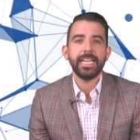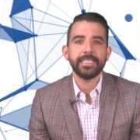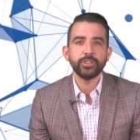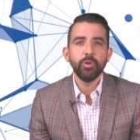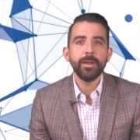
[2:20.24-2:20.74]
En
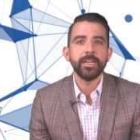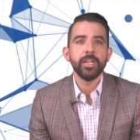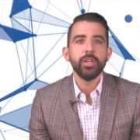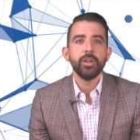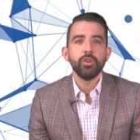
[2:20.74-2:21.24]
resumen,
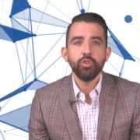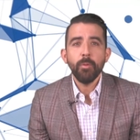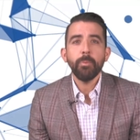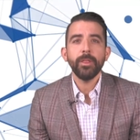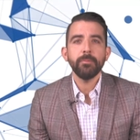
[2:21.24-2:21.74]

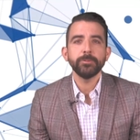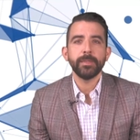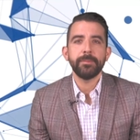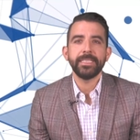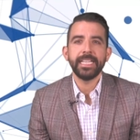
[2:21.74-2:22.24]
no podemos
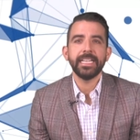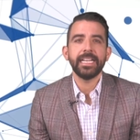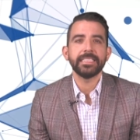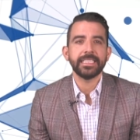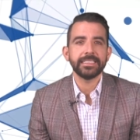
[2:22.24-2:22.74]
permitir
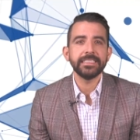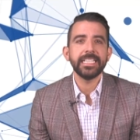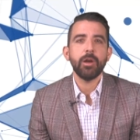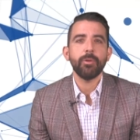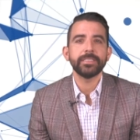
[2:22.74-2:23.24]
que la escasez
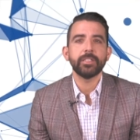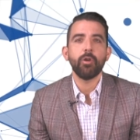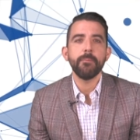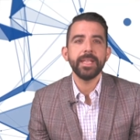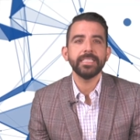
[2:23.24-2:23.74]
de agua se
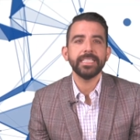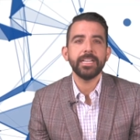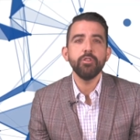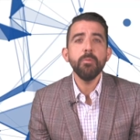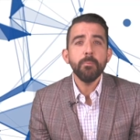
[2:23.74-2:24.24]
convierta
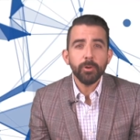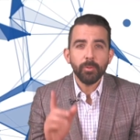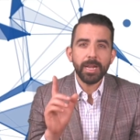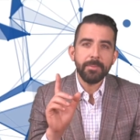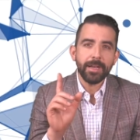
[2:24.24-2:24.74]
en un
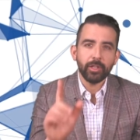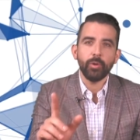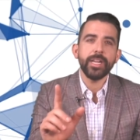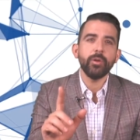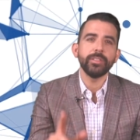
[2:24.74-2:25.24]
problema
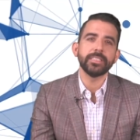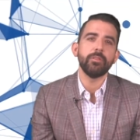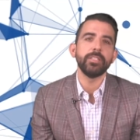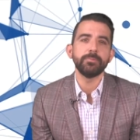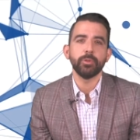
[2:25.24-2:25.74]
crónico en San
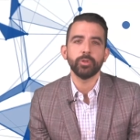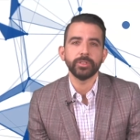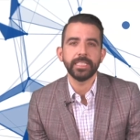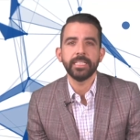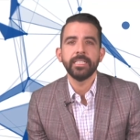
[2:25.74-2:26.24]
Luis
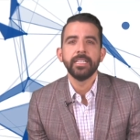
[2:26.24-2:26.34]
Potosí.